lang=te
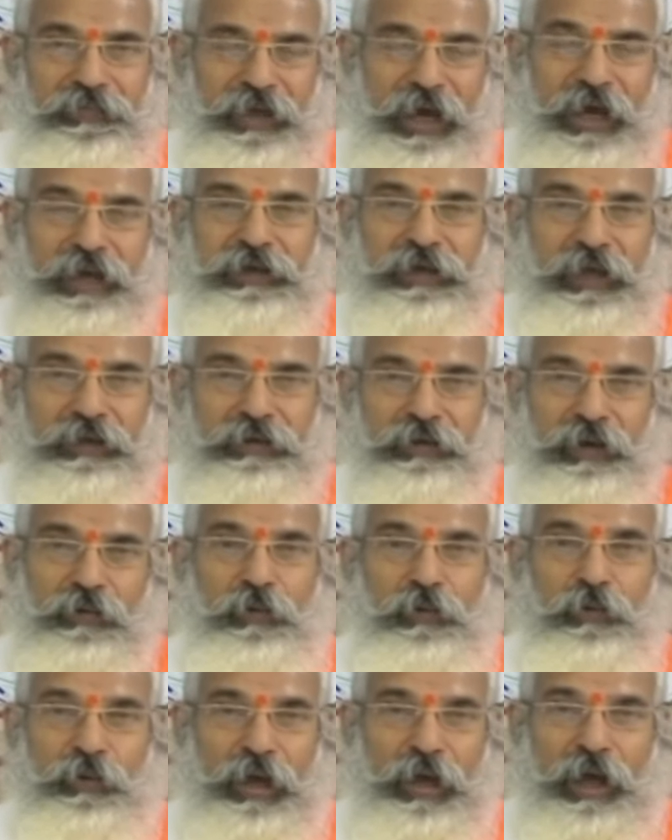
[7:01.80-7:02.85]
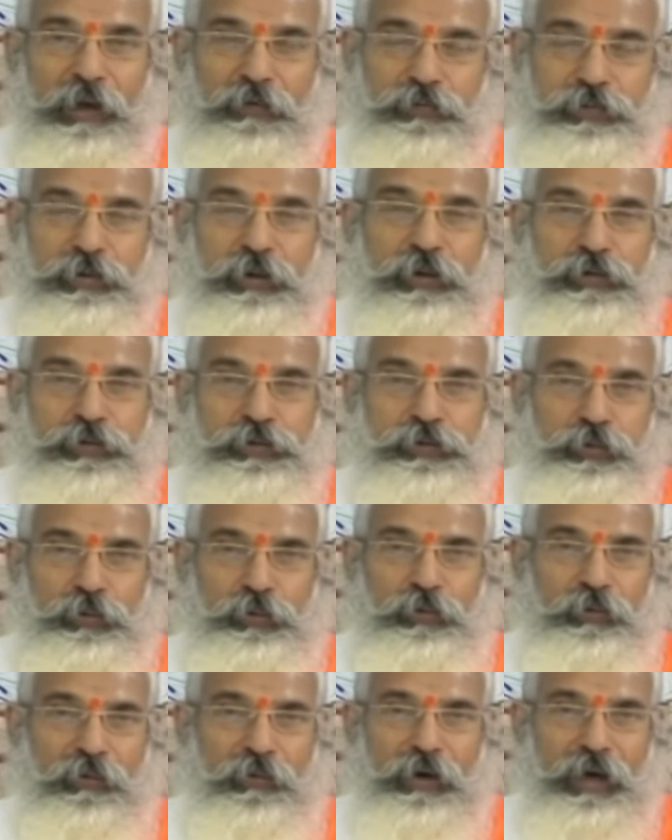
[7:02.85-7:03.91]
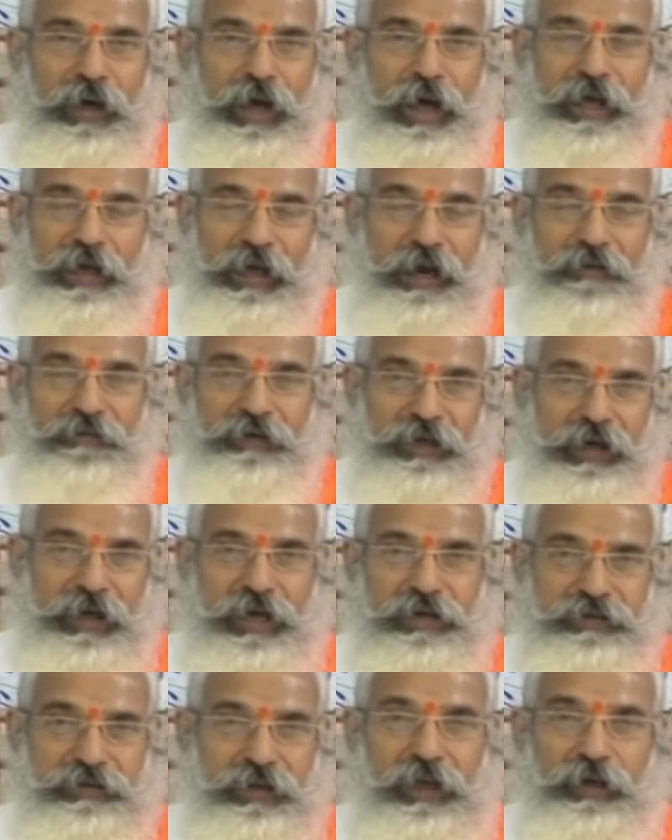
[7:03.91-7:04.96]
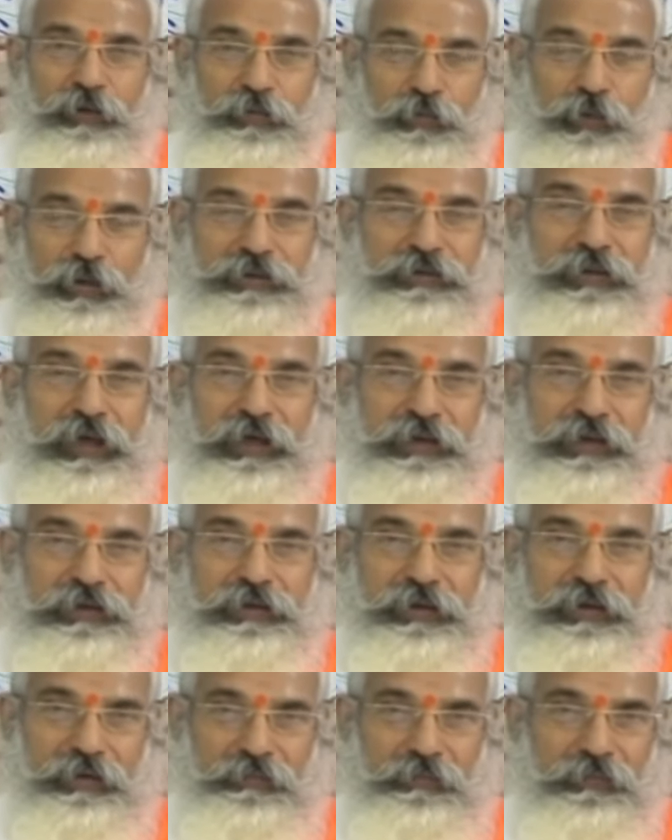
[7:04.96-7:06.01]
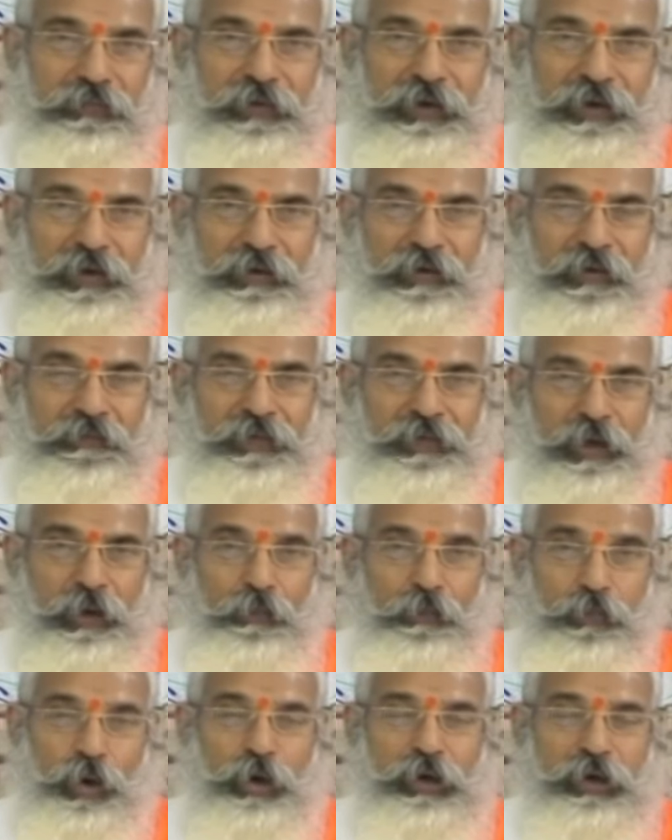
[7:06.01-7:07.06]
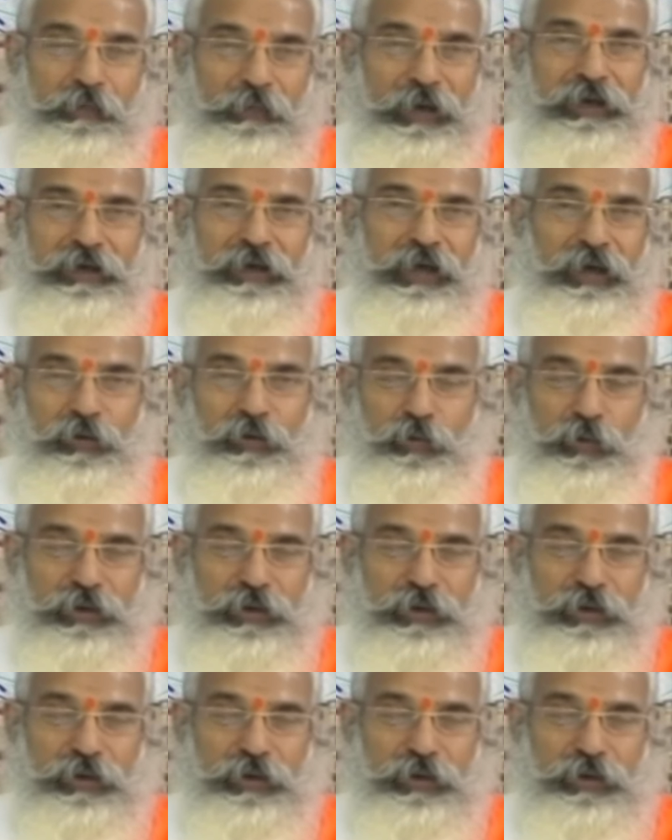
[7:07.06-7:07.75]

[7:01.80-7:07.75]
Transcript: దాన్ని అందరూ కూడా అనుసరిస్తూ ఆ రావణ కాష్టాన్ని కొనసాగించడం భోగి మంటలను